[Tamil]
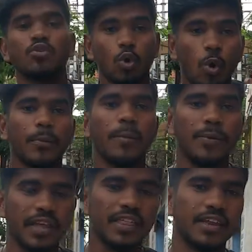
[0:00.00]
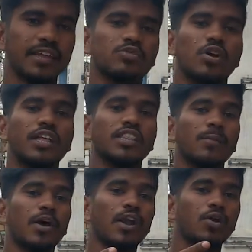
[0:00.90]
அண்ட் க்ரோப் கம்பெனியாக தான் இருக்குது ஸோ அந்த
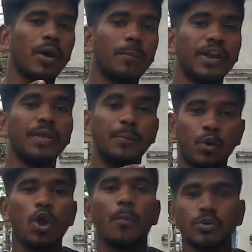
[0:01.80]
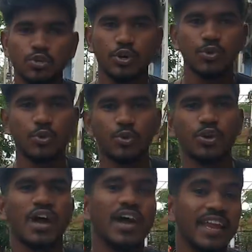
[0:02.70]
மாதிரியான ஒரு கம்பெனி இப்படி ஒரு ஆப்பர்ச்சுனிட்டி வந்து
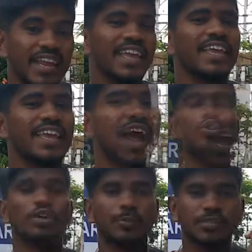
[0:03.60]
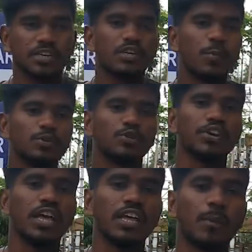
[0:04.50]
கொடுத்துருக்காங்க இன்றைக்கி ஸோ அந்த பிஸ்னஸ்
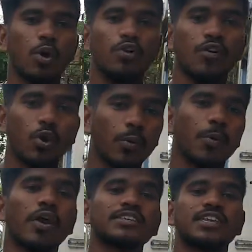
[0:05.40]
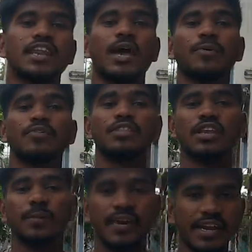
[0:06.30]
ஆப்பர்ச்சுனிட்டி அதுக்கப்புறம் இவங்களோட ப்ராடக்ட்ஸ் எல்லாமே
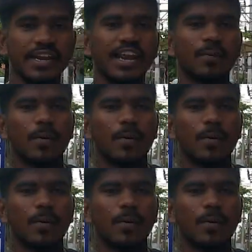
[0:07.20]
வந்து நம்ம டீட்டெயிலாக